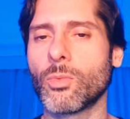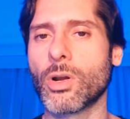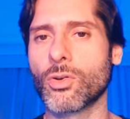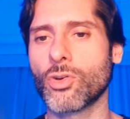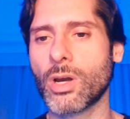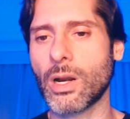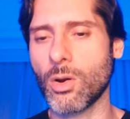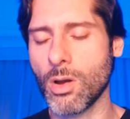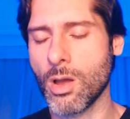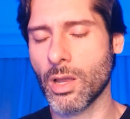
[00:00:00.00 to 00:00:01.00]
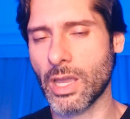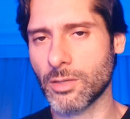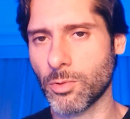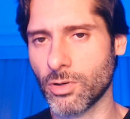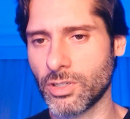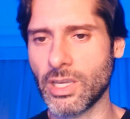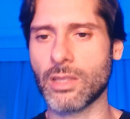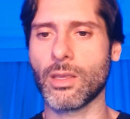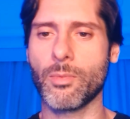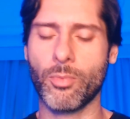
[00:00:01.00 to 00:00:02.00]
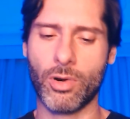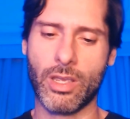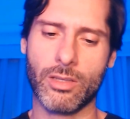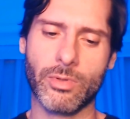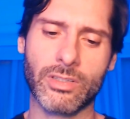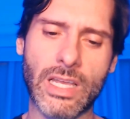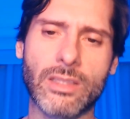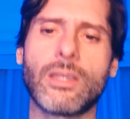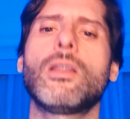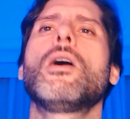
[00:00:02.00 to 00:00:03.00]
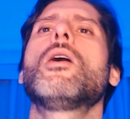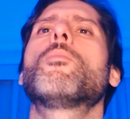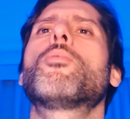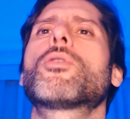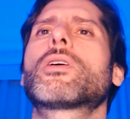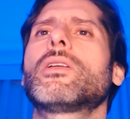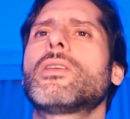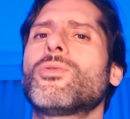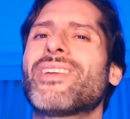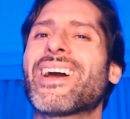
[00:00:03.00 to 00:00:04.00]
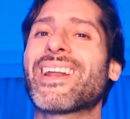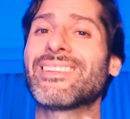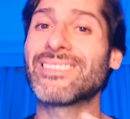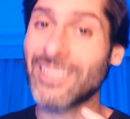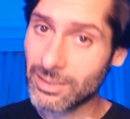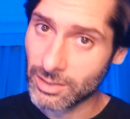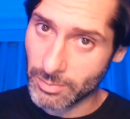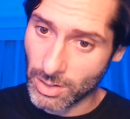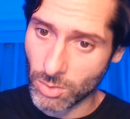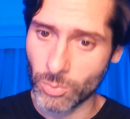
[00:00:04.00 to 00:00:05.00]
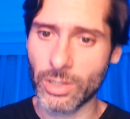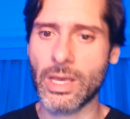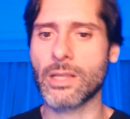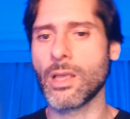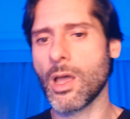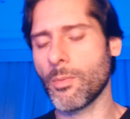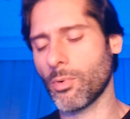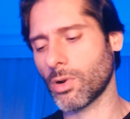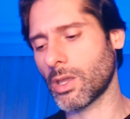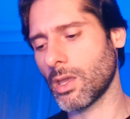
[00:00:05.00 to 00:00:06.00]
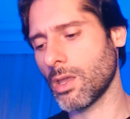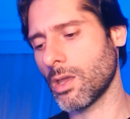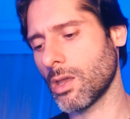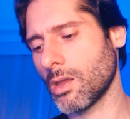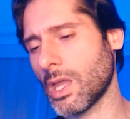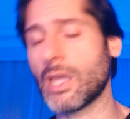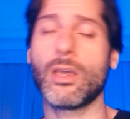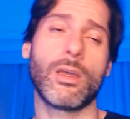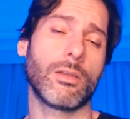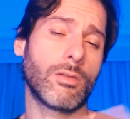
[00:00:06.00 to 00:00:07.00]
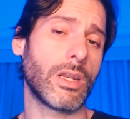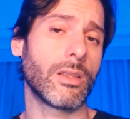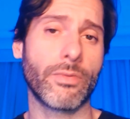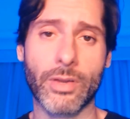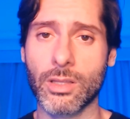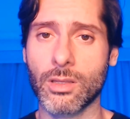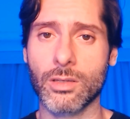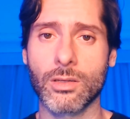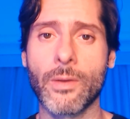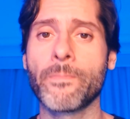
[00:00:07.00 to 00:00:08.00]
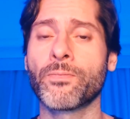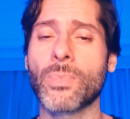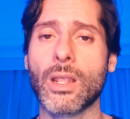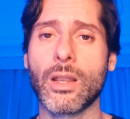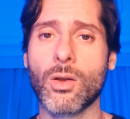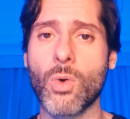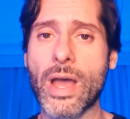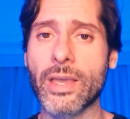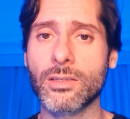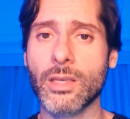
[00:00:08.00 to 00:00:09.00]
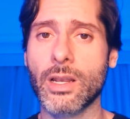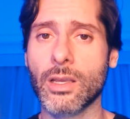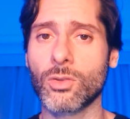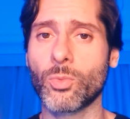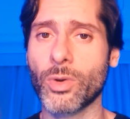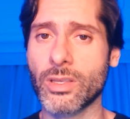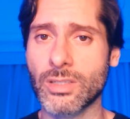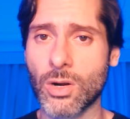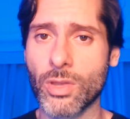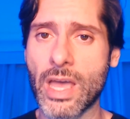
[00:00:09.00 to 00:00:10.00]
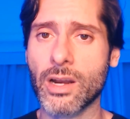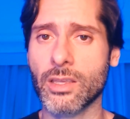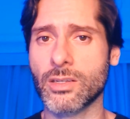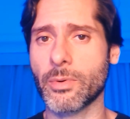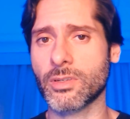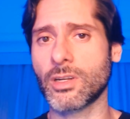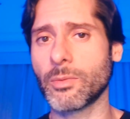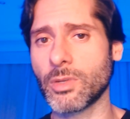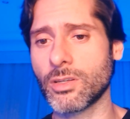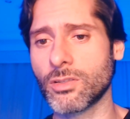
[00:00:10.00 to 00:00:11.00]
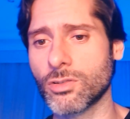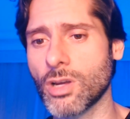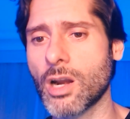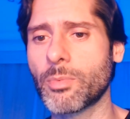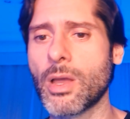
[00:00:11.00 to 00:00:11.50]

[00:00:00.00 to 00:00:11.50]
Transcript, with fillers: Bueno, yo creo que es por lo siguiente, porque es versátil, porque tiene una grandísima comunidad, porque eh, tiene diferentes lenguajes en el que tú puedes desarrollar, que es JavaScript y C Sharp,